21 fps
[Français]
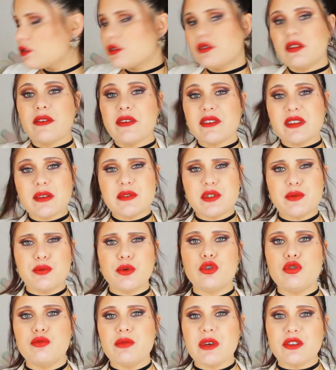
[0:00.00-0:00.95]
que ça fasse un
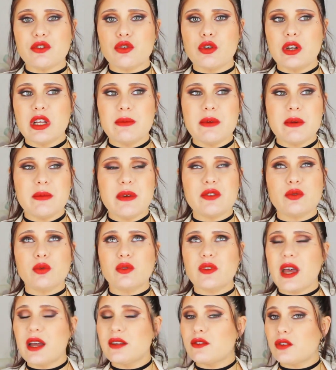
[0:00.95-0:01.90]
petit peu de lumière parce que les bébés
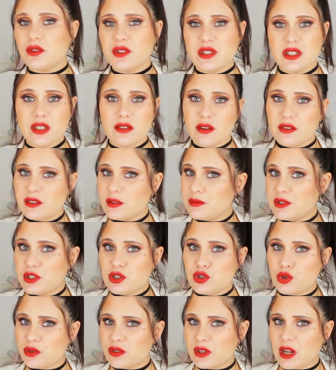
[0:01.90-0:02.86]
sont très attentifs à ces
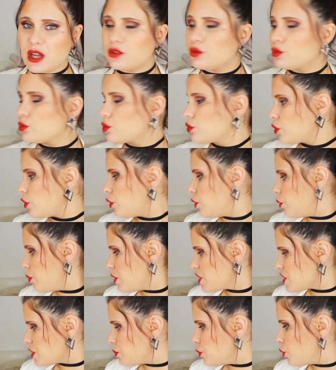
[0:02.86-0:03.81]
petites choses là donc euh,
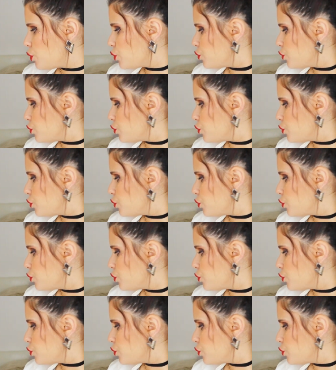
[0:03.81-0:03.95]
moi j'aime